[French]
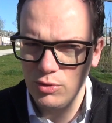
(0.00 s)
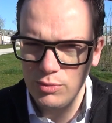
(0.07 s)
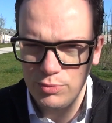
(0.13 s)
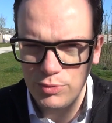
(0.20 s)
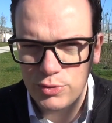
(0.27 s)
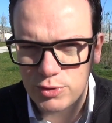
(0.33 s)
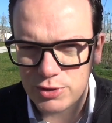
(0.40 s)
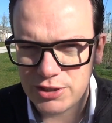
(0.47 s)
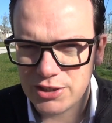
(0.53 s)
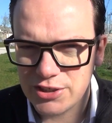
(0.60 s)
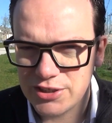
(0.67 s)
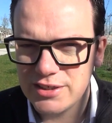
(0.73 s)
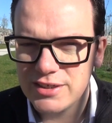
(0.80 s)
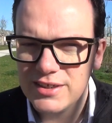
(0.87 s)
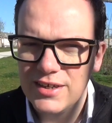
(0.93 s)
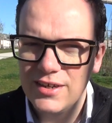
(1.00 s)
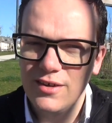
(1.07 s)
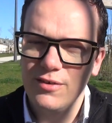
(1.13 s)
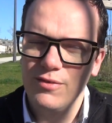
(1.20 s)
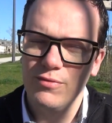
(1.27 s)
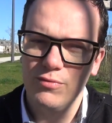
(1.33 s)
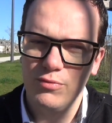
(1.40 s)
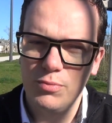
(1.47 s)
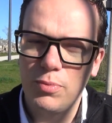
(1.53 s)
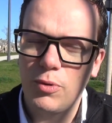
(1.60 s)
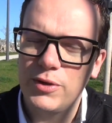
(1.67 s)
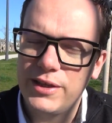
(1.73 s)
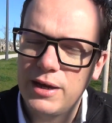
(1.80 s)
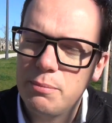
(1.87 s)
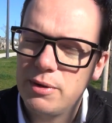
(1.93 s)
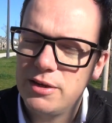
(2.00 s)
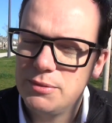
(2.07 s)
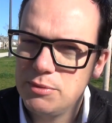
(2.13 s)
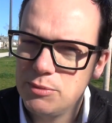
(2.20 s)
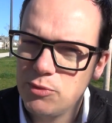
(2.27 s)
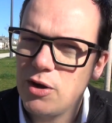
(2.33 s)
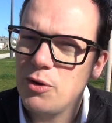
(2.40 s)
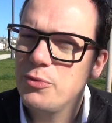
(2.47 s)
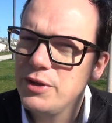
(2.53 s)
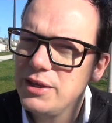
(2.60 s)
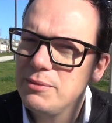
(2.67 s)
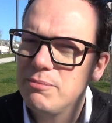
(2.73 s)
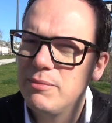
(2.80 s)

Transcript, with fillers: le but recherché. Vous prenez un palais de mémoire, oui,